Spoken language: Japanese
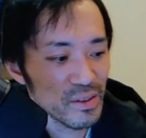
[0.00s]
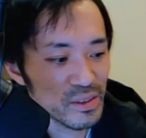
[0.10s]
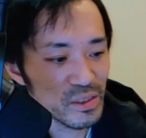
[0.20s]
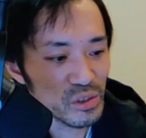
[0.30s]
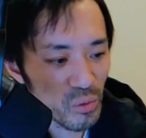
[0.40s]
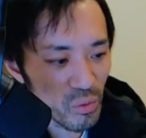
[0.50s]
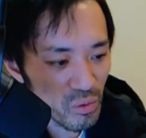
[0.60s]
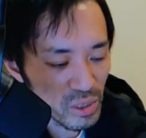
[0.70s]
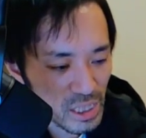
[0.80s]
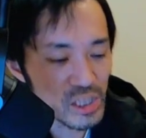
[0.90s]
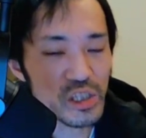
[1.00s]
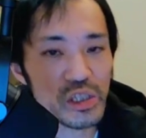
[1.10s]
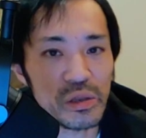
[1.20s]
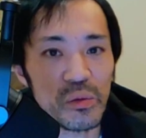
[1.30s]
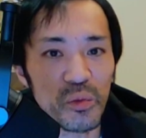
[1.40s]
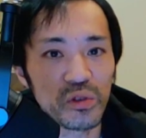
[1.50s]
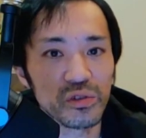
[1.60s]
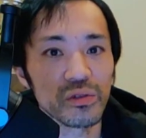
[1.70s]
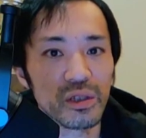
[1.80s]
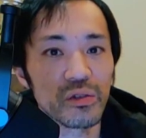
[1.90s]
そこに自信を持
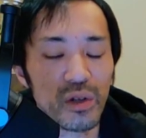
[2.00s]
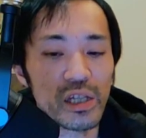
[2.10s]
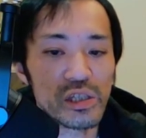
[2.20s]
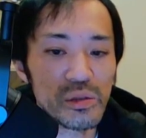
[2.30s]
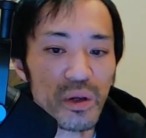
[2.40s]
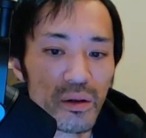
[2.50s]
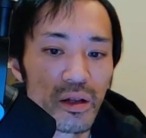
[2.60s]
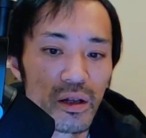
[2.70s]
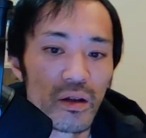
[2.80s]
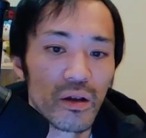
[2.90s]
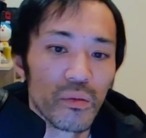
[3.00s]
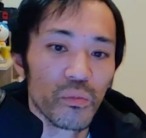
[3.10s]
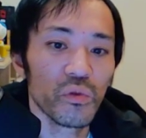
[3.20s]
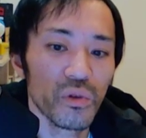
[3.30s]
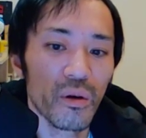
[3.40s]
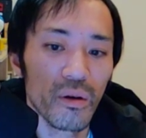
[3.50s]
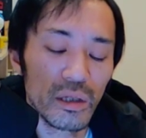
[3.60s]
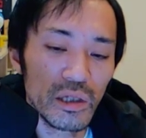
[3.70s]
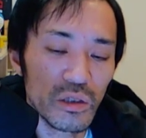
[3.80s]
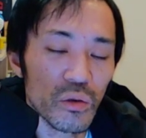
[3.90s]
つっていうのが一番僕は
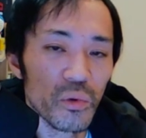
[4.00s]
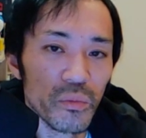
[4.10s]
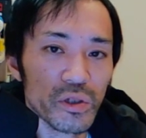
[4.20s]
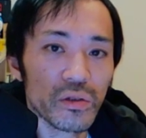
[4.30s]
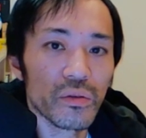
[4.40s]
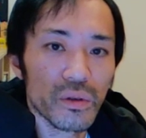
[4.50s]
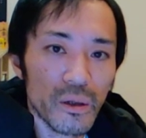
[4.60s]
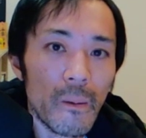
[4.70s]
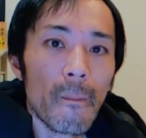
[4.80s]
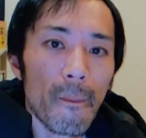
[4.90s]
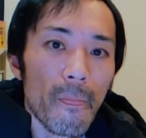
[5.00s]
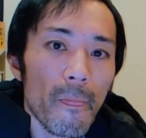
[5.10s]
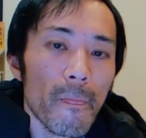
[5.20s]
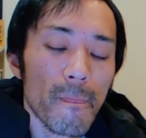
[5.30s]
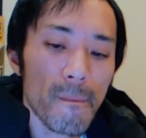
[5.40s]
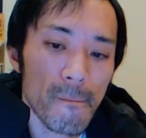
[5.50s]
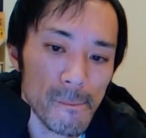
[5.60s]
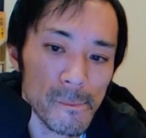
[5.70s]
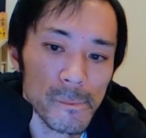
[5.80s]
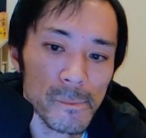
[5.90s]
いいと思いますけどねう
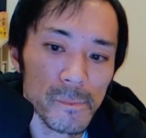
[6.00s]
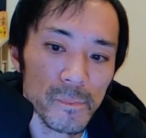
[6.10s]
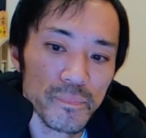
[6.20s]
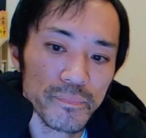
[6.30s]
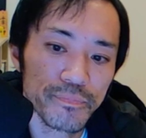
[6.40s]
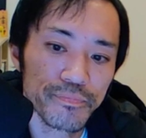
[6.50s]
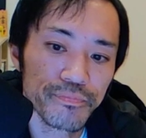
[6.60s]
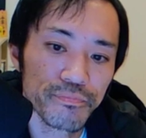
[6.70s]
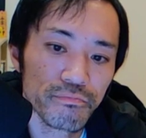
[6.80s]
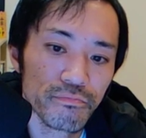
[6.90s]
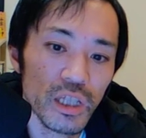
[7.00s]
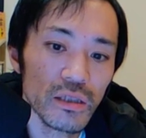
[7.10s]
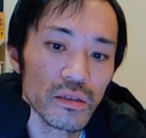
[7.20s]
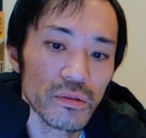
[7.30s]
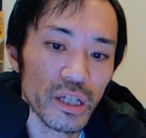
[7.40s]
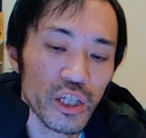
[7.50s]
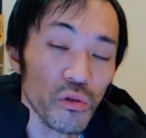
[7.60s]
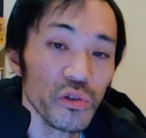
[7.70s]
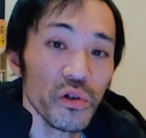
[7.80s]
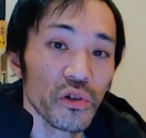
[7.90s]
んだって
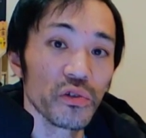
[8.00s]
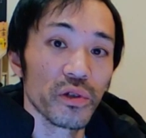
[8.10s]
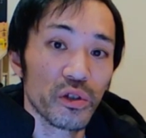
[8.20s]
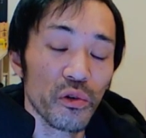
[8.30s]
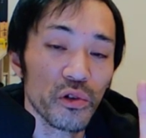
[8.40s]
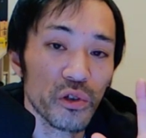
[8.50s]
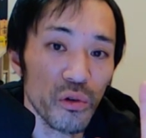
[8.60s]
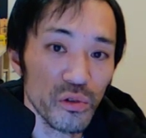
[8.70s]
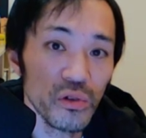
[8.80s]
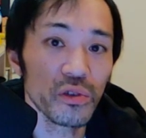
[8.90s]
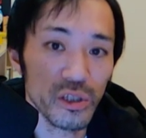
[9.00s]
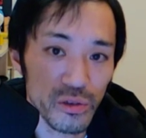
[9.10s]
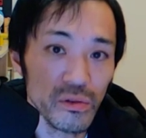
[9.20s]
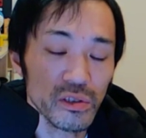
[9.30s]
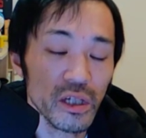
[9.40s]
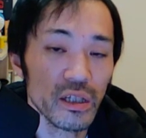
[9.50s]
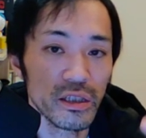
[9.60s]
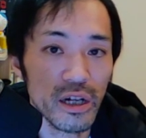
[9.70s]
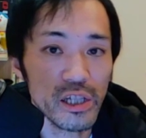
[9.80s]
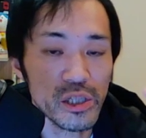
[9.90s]
極論極極論ですよさっき
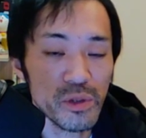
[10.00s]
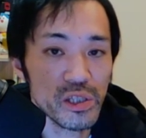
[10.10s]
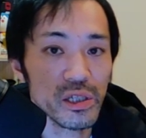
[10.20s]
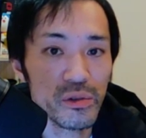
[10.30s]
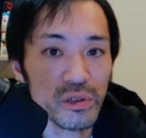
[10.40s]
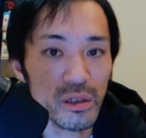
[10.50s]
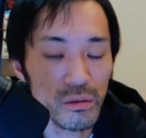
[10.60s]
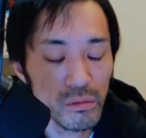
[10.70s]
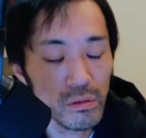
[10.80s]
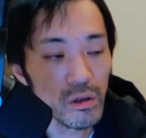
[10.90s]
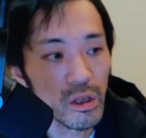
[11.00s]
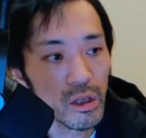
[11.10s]
長嶋茂雄さんと